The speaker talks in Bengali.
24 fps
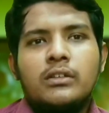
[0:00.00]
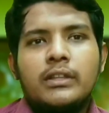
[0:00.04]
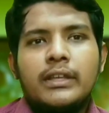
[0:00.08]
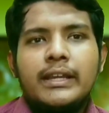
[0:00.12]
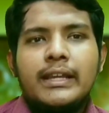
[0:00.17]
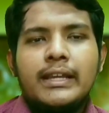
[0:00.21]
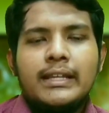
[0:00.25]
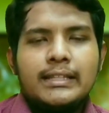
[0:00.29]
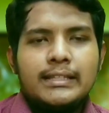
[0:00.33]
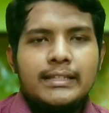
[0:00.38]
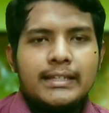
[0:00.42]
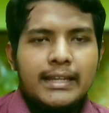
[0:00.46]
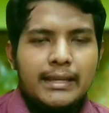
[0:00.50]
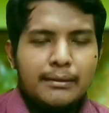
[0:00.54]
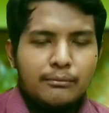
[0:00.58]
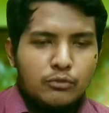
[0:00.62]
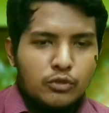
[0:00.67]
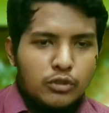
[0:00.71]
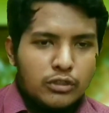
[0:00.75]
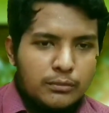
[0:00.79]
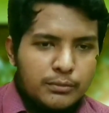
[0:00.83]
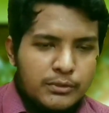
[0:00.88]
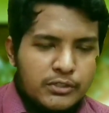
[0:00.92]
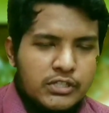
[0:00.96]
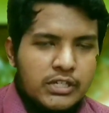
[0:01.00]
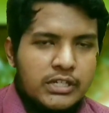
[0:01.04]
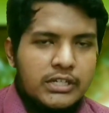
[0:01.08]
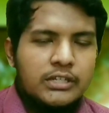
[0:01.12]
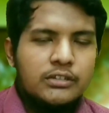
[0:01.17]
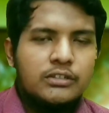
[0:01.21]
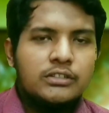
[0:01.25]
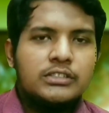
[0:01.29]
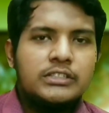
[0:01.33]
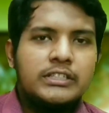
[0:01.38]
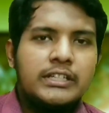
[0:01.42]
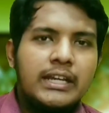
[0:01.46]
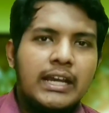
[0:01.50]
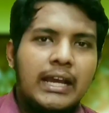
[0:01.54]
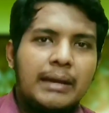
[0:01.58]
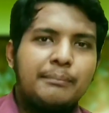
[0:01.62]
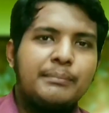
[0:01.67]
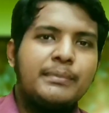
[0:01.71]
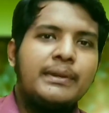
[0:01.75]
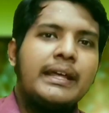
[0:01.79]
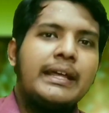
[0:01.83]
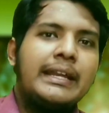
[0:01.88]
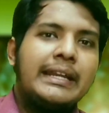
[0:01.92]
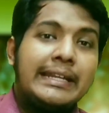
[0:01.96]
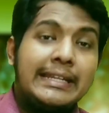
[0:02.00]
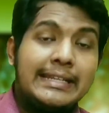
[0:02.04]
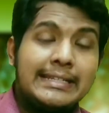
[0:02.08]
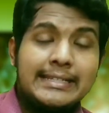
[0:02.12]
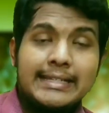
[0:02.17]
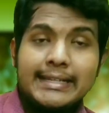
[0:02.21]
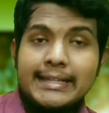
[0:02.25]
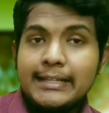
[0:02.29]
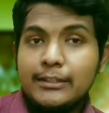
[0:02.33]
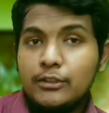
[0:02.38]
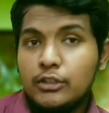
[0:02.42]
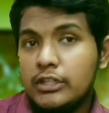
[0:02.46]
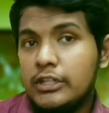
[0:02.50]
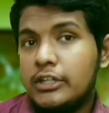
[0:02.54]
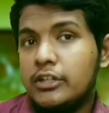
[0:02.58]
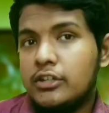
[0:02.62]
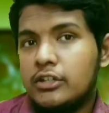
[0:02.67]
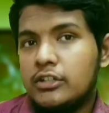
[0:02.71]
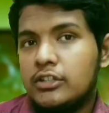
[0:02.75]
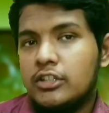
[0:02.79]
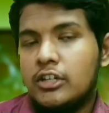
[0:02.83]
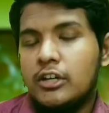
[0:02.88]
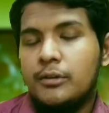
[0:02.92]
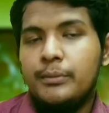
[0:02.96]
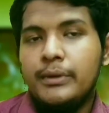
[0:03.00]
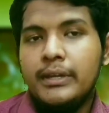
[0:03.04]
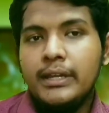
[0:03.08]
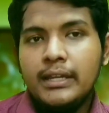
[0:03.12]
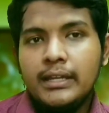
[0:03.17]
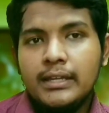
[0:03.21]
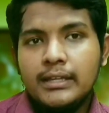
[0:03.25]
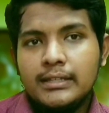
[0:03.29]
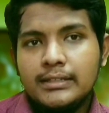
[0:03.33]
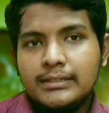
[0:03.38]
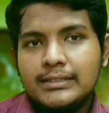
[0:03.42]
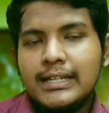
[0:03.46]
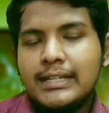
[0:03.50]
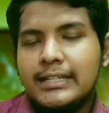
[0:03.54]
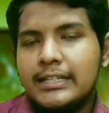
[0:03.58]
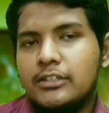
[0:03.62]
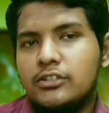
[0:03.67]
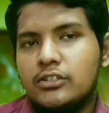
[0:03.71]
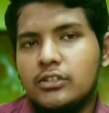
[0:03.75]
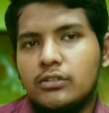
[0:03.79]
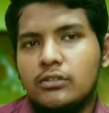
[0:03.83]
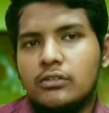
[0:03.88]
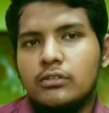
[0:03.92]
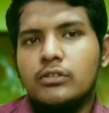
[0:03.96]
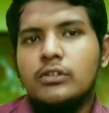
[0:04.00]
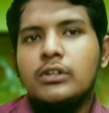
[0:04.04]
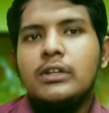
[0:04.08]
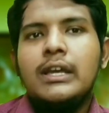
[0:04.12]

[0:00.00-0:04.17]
এক্ষেত্রে মূল বিষয়টা হচ্ছে আপনার নিজেকে তৈরি করতে হবে চাকরির জন্য